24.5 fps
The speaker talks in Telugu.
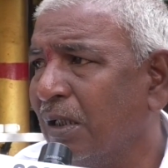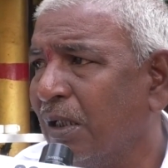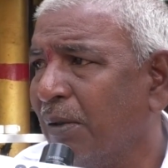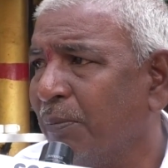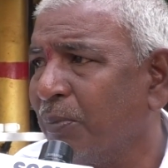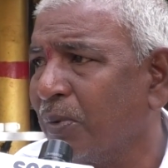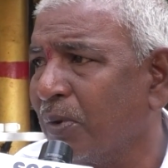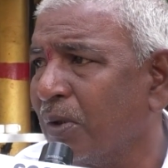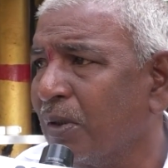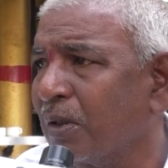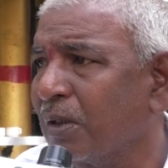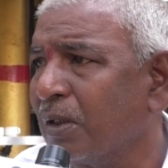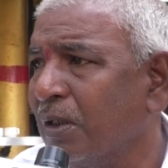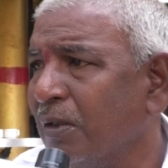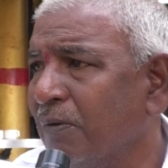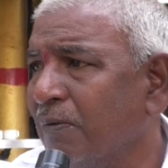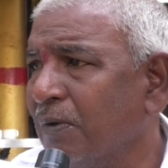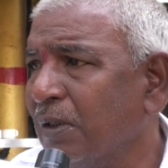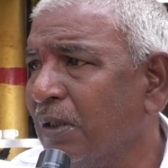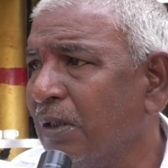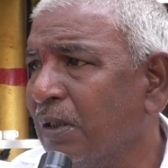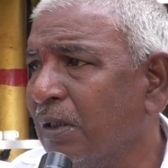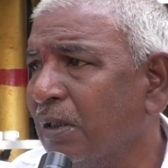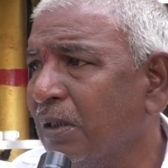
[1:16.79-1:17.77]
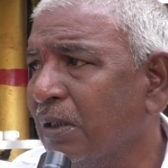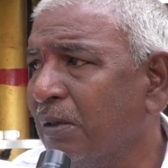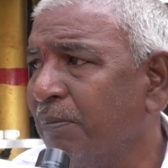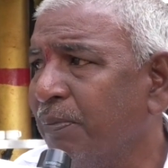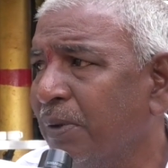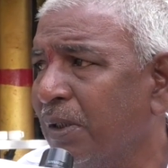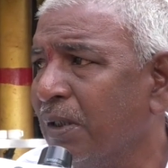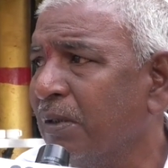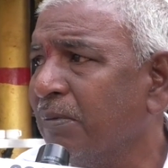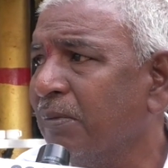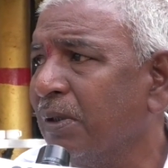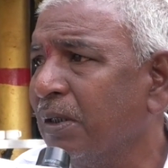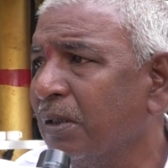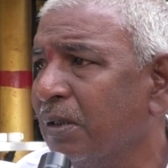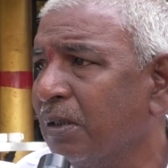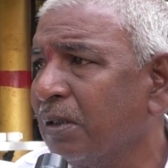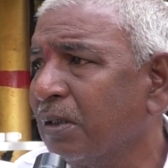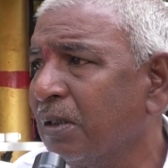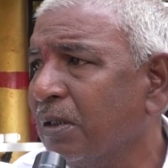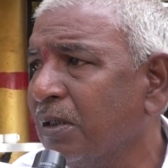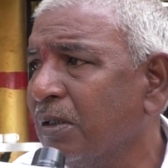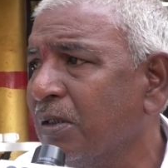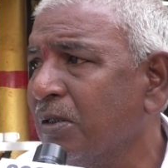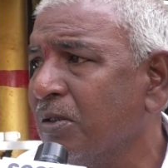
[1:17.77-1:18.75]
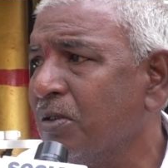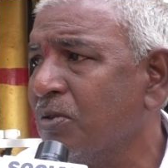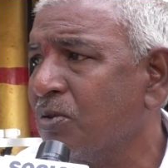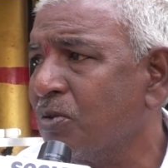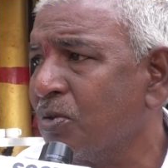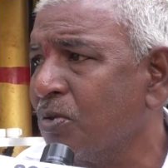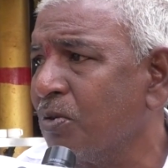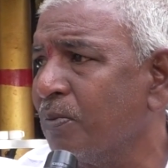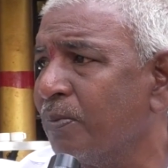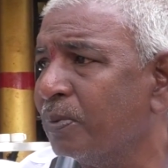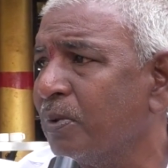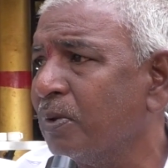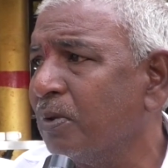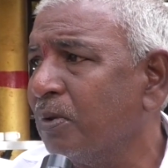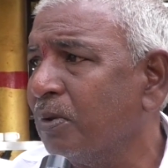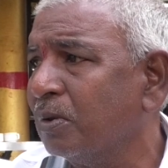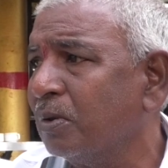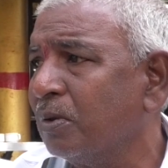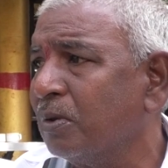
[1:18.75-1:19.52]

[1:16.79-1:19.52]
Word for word: ఆ ప్రోగ్రాం వలన పది మందికి చూపు